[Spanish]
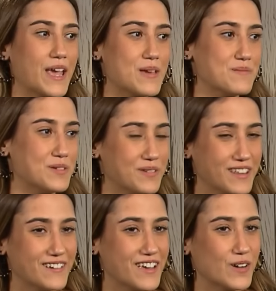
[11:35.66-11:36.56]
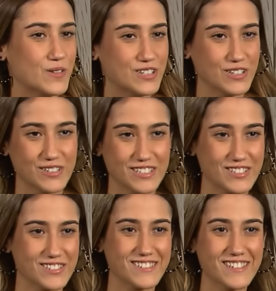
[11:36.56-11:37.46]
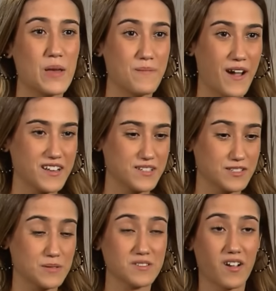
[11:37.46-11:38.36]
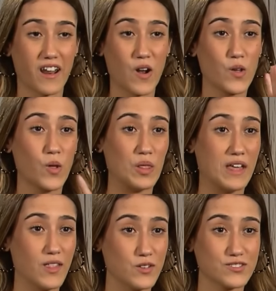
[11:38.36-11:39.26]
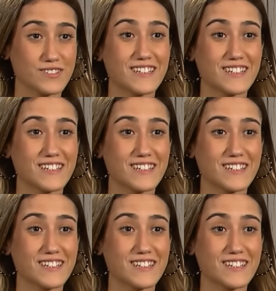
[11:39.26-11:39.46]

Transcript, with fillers: En mi vida había escuchado yo eso. Es más, el chaval se me sabía lo de los dados.